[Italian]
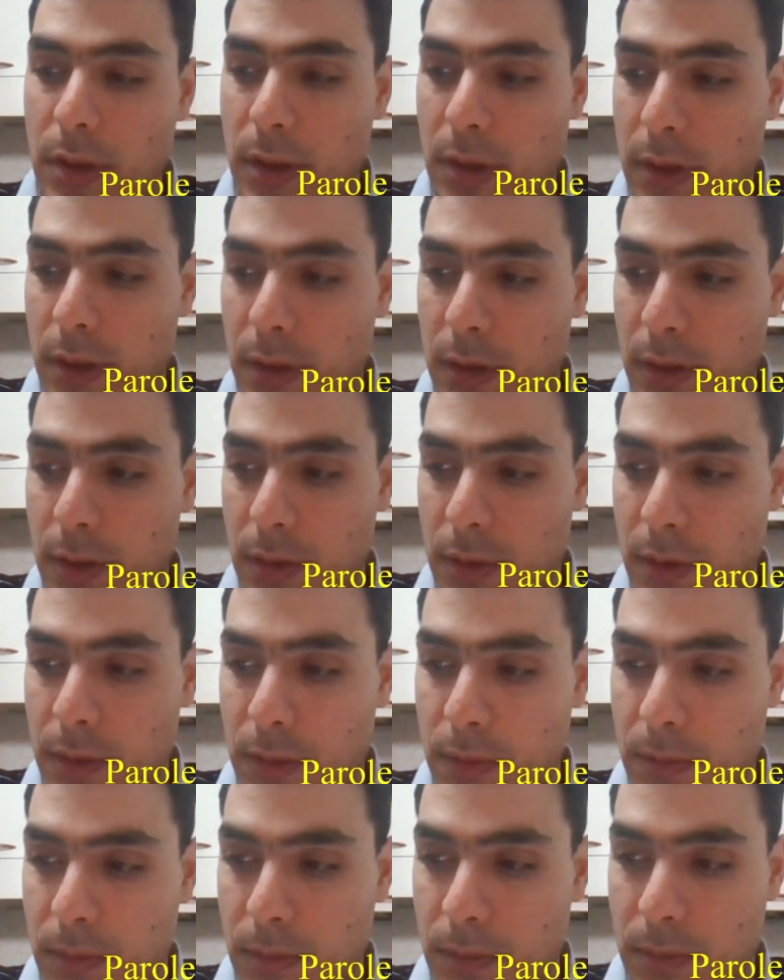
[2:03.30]
eh,
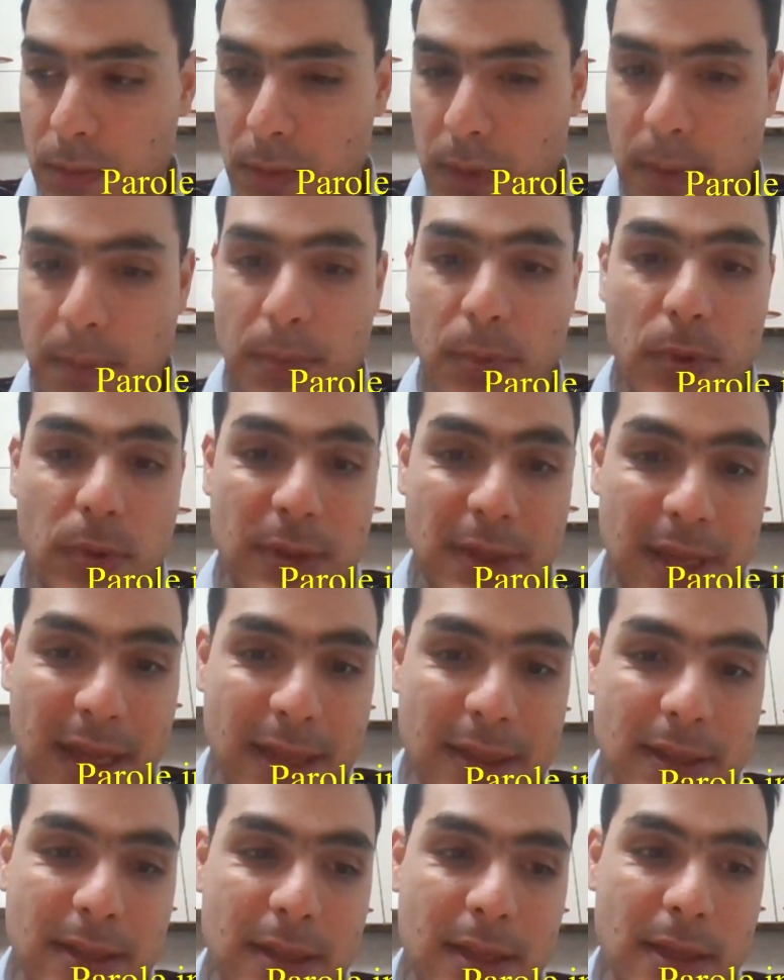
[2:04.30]

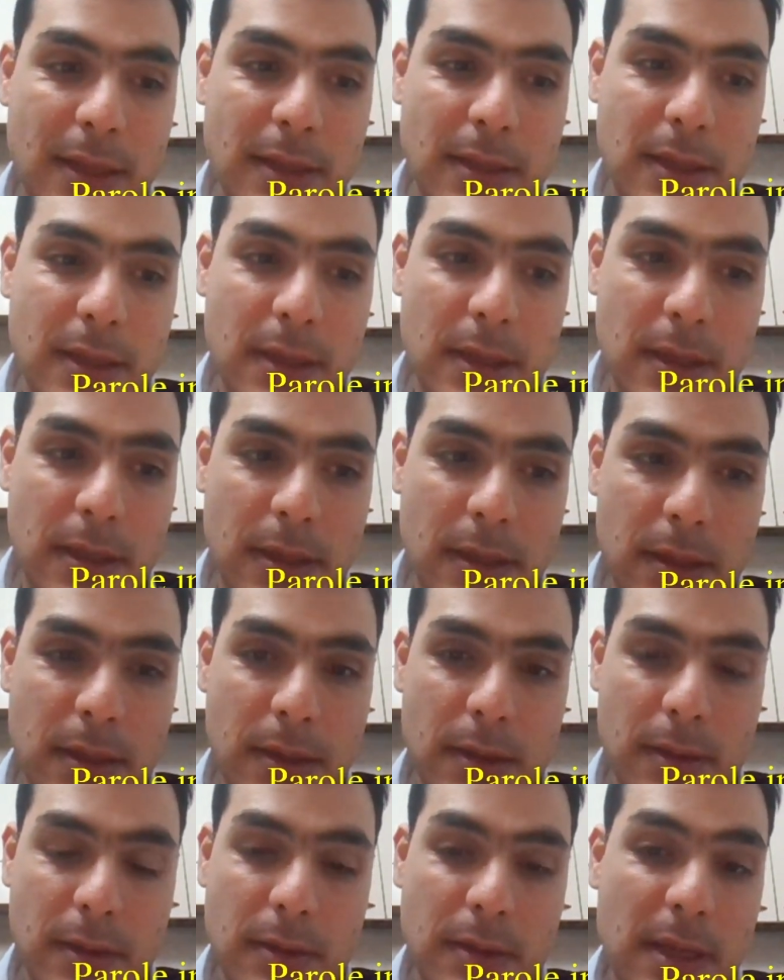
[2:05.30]
importante
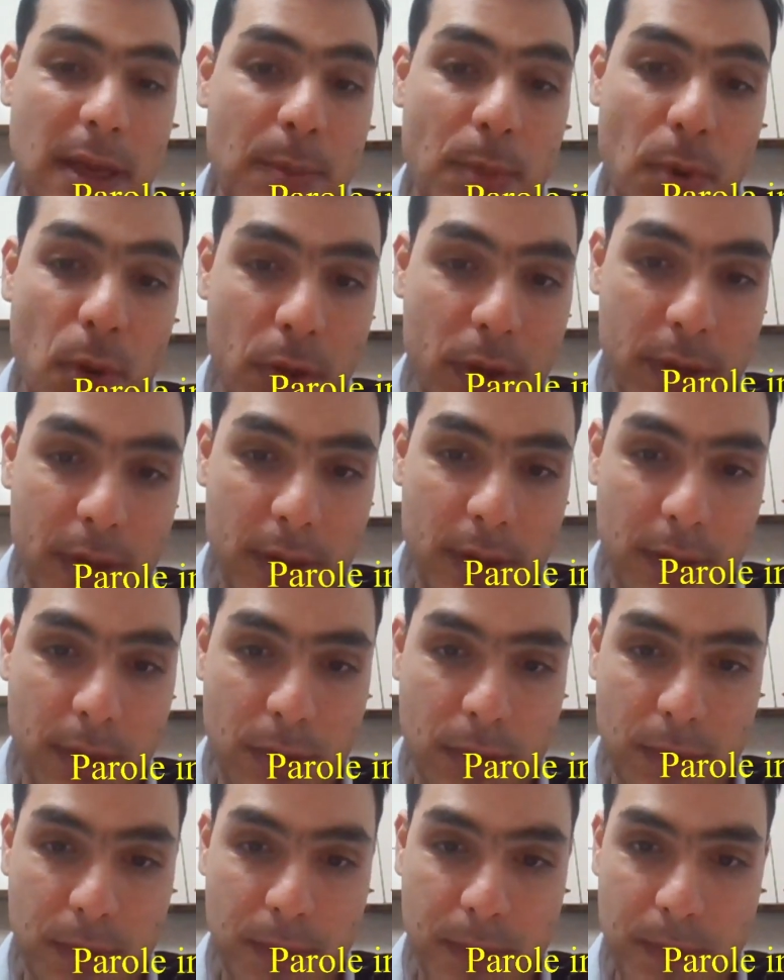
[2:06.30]
di, di amore. Ecco.